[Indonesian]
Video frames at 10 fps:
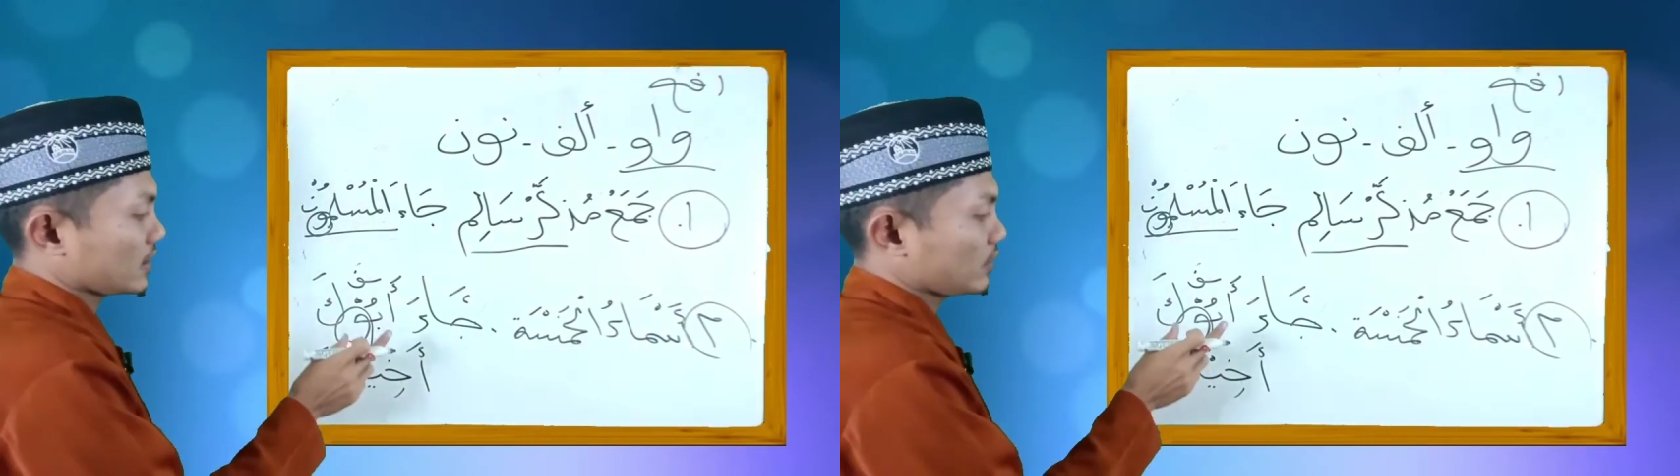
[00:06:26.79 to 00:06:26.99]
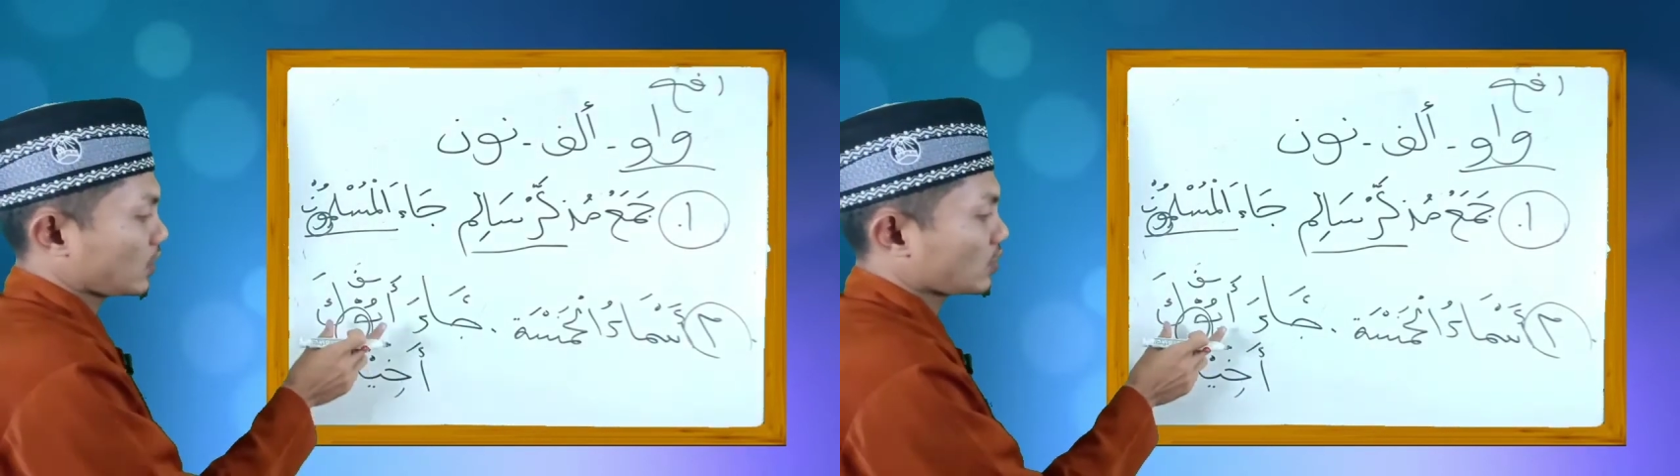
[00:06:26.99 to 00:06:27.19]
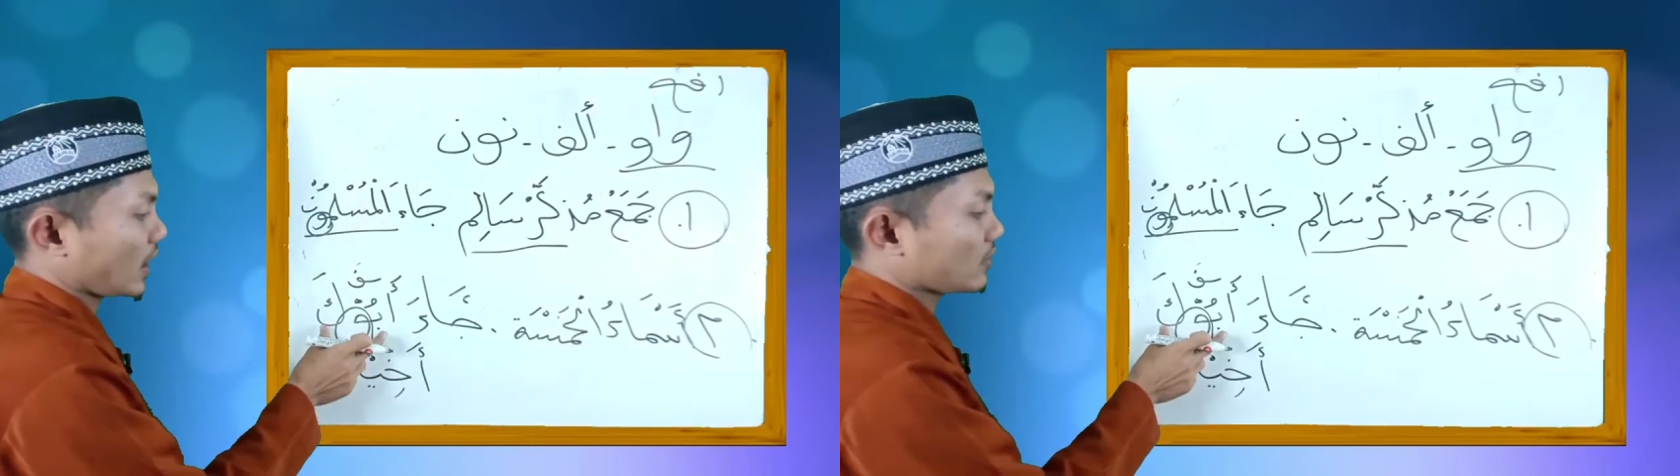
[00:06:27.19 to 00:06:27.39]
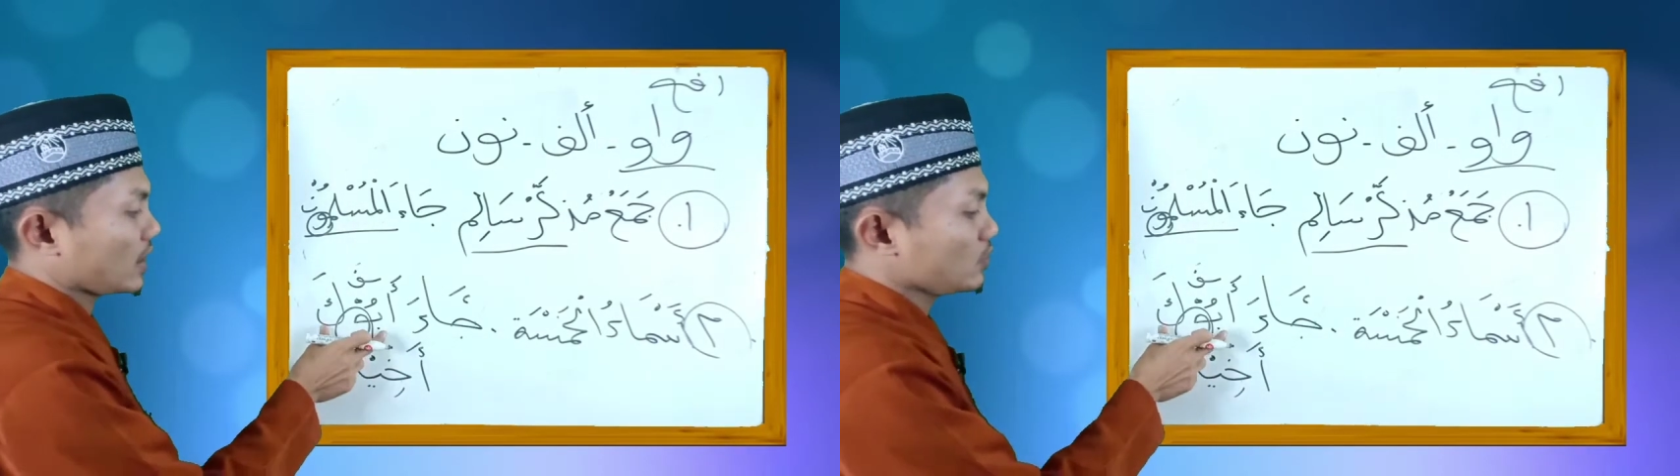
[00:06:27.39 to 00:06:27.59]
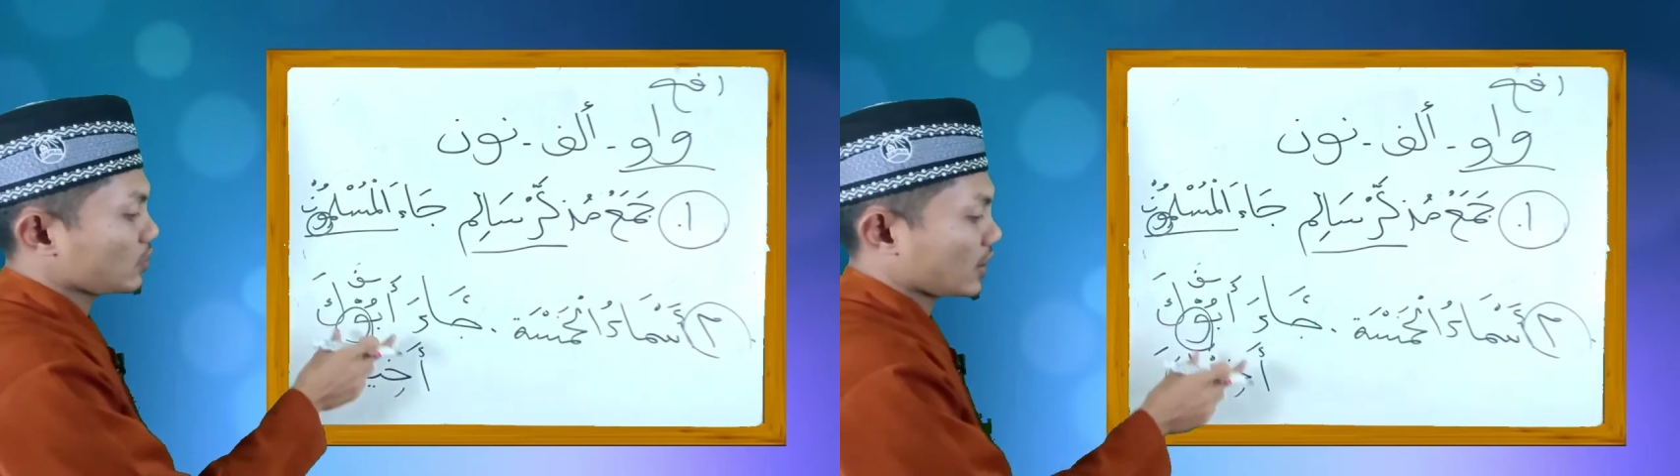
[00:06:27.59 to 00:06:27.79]
menggunakan
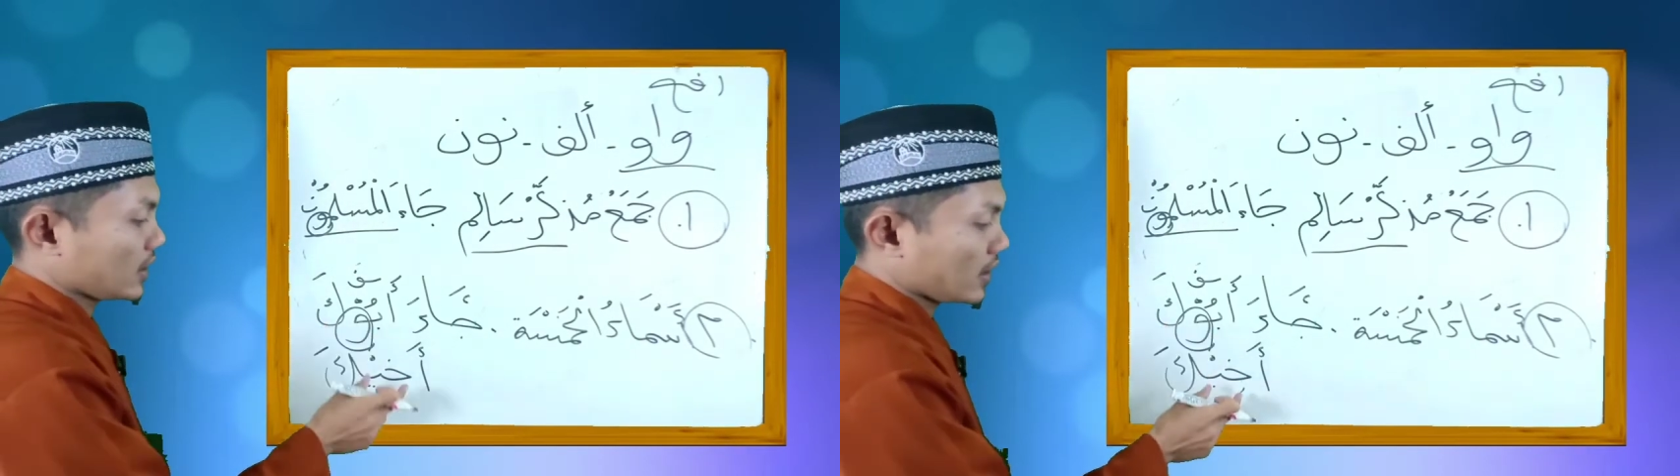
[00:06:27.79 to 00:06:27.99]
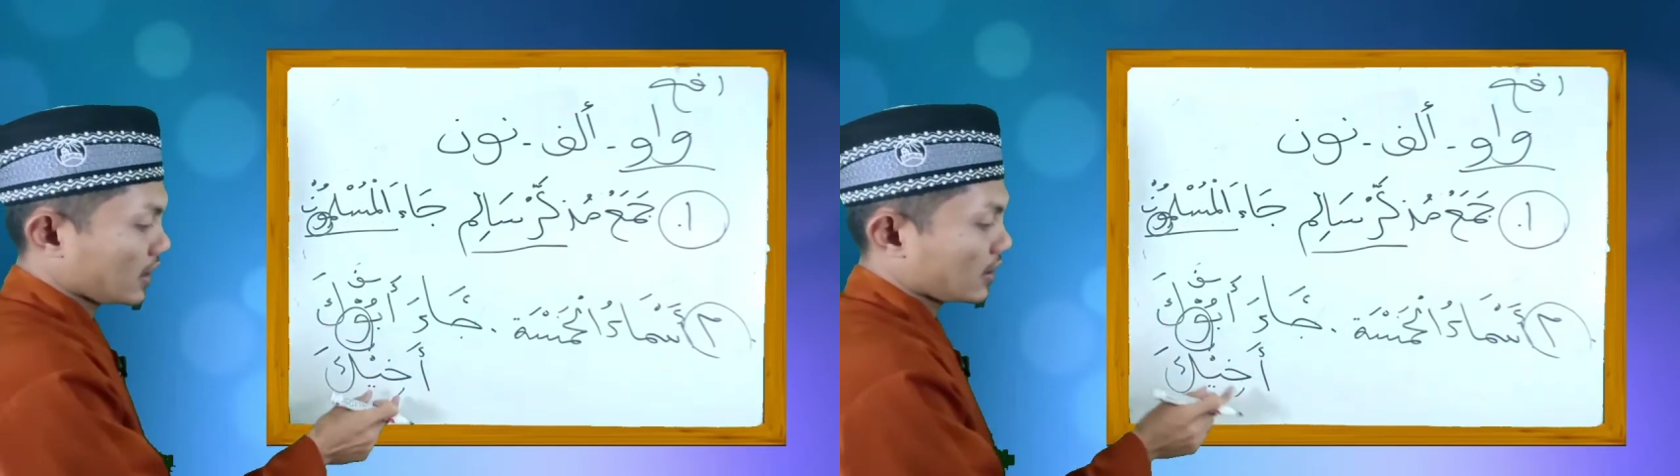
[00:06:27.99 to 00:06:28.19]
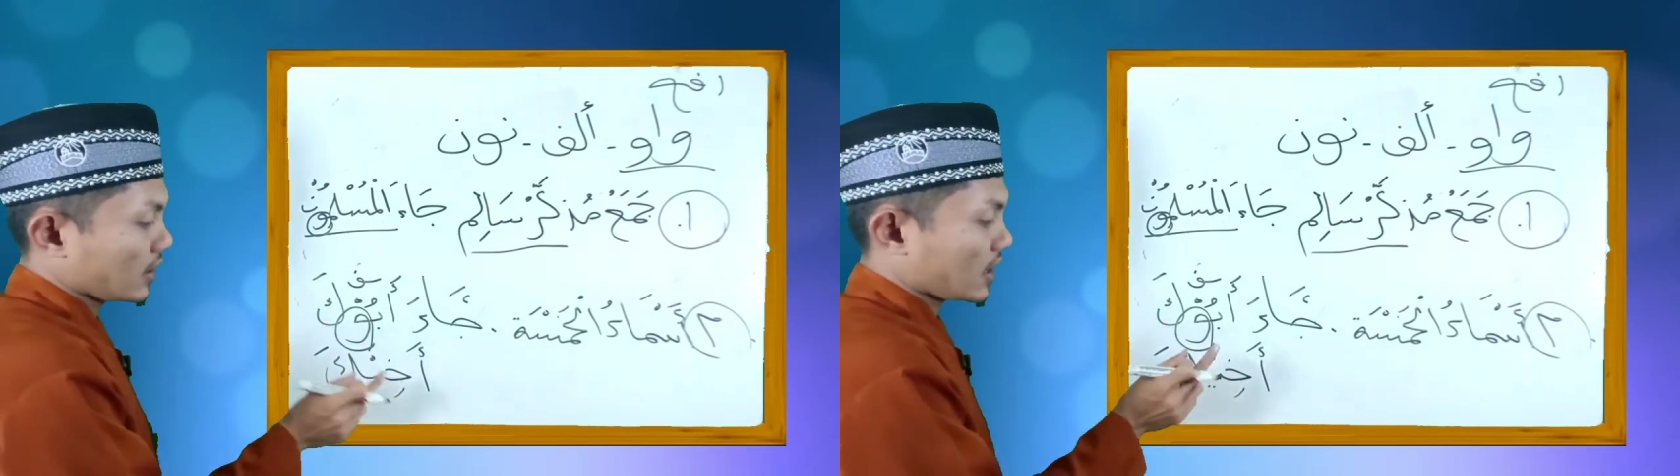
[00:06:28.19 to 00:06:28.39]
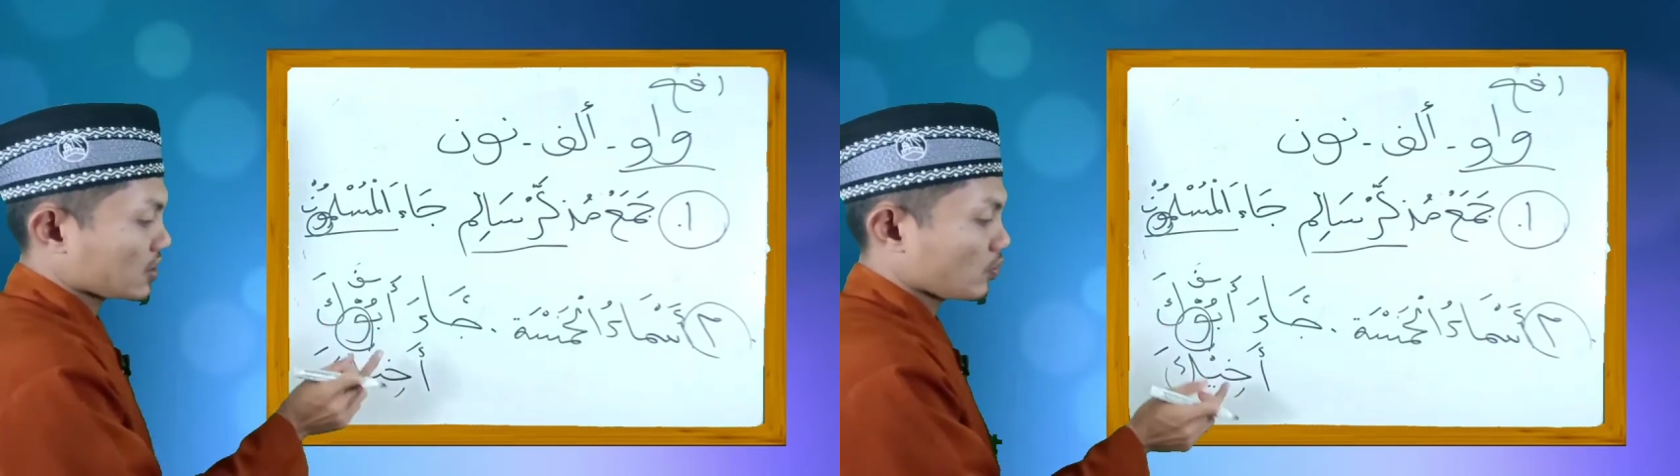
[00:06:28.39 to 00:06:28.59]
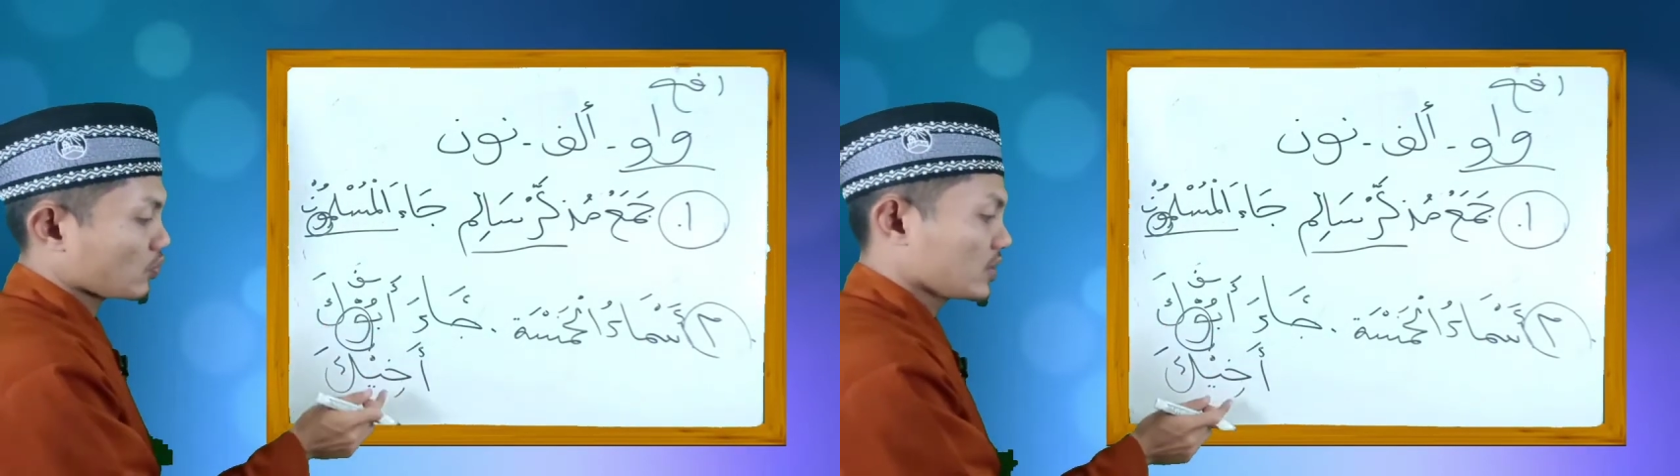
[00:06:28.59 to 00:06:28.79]
wawu, ketika tinggal
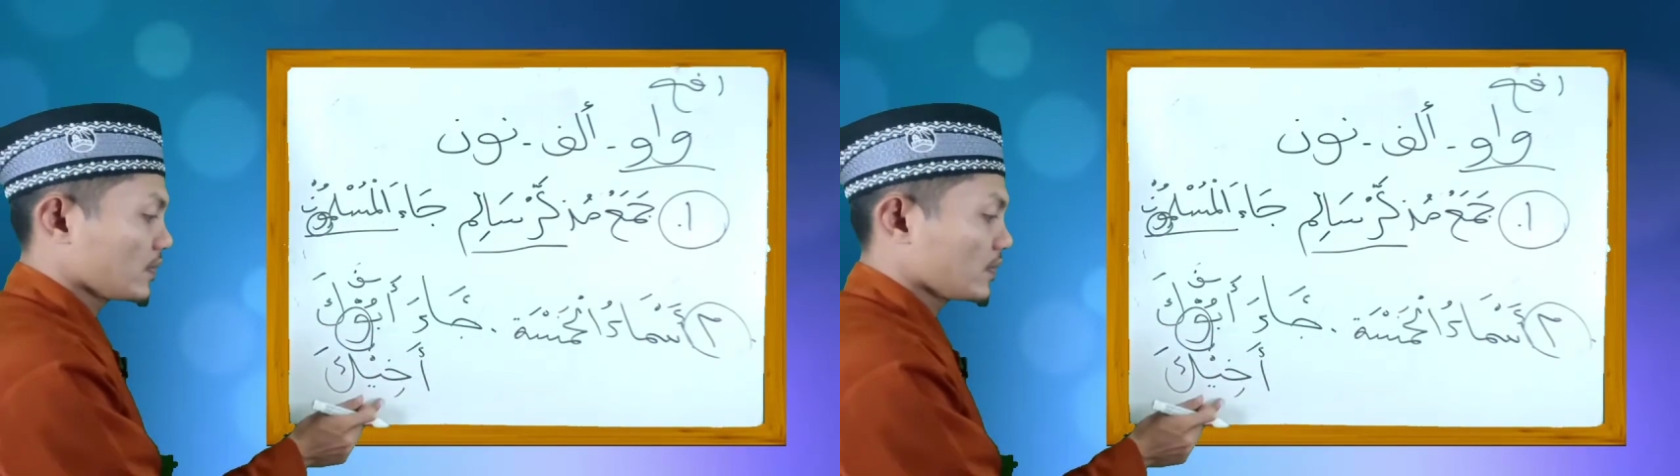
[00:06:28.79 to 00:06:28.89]
nasab